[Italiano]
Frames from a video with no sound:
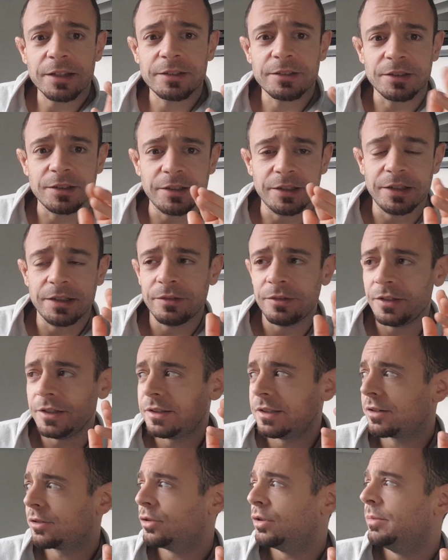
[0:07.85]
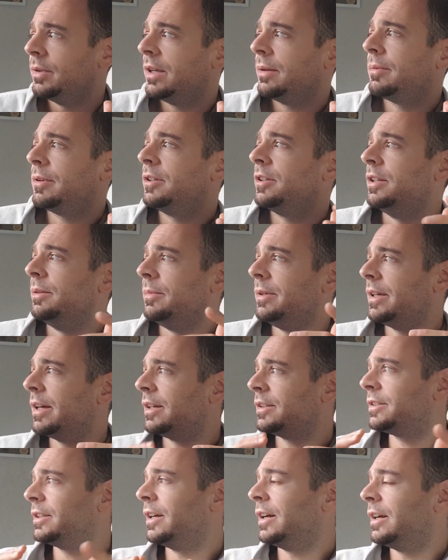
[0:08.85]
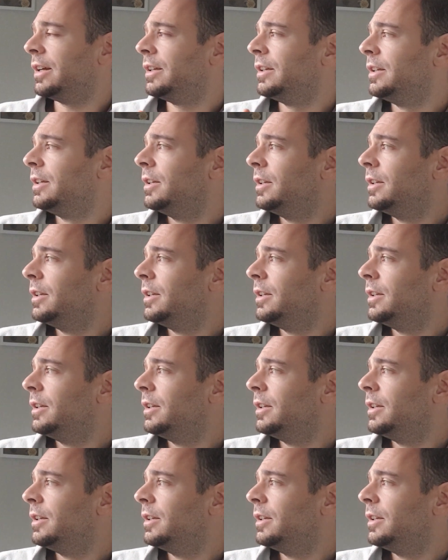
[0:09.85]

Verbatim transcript: stili di vita, come la pandemia sta